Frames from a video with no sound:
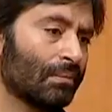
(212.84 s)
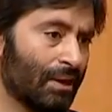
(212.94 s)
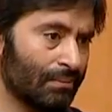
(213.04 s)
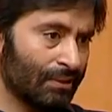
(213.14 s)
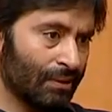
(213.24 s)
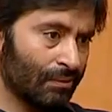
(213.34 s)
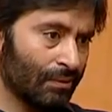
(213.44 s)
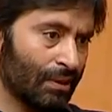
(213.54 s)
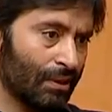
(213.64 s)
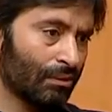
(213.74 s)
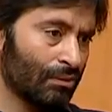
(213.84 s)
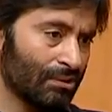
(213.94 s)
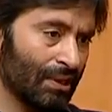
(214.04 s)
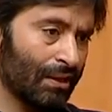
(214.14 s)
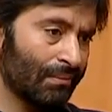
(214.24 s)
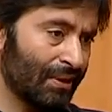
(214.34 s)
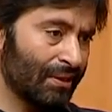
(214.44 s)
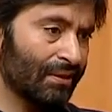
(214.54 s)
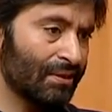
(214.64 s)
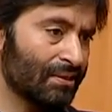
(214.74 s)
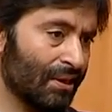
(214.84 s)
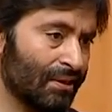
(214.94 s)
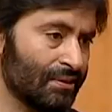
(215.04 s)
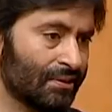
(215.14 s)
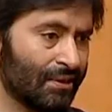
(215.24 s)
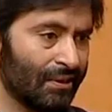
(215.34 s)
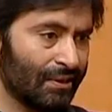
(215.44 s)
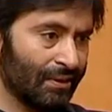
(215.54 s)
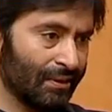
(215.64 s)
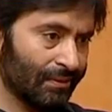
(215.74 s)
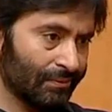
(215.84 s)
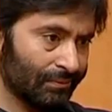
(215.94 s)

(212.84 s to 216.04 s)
एक बात बताऊँगा हिंदुस्तान में इतनी सारी स्टेटें हैं